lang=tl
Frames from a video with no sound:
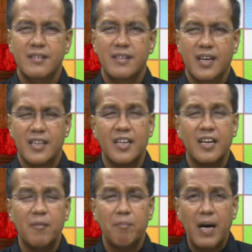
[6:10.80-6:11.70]
nga Katala
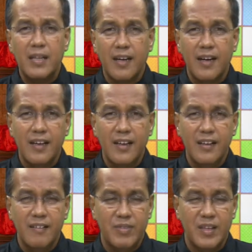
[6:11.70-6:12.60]
nagpatay,
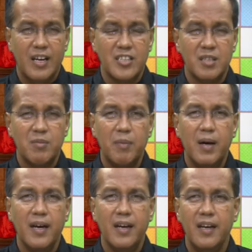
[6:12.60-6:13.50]
hasan
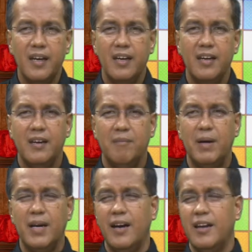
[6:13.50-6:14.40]
babay,
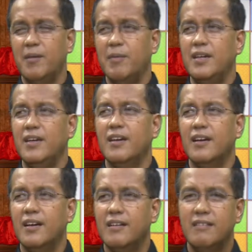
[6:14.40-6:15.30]
pakiayan na
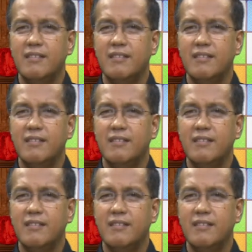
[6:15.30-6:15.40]
manira.